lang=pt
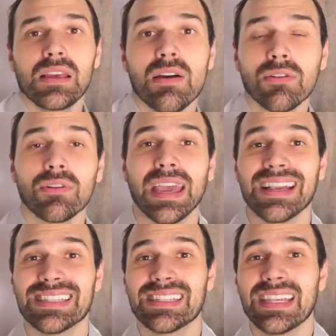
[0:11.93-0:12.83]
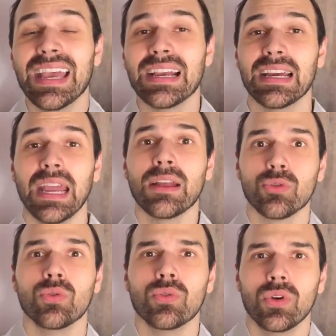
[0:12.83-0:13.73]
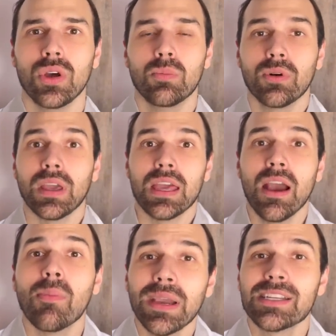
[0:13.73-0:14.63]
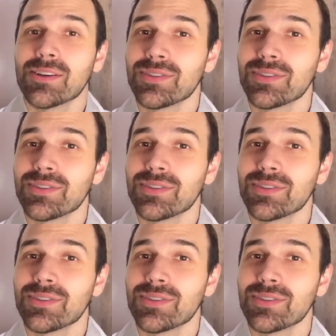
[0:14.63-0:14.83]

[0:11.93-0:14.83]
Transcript: E eu coloquei segredo, porque realmente é um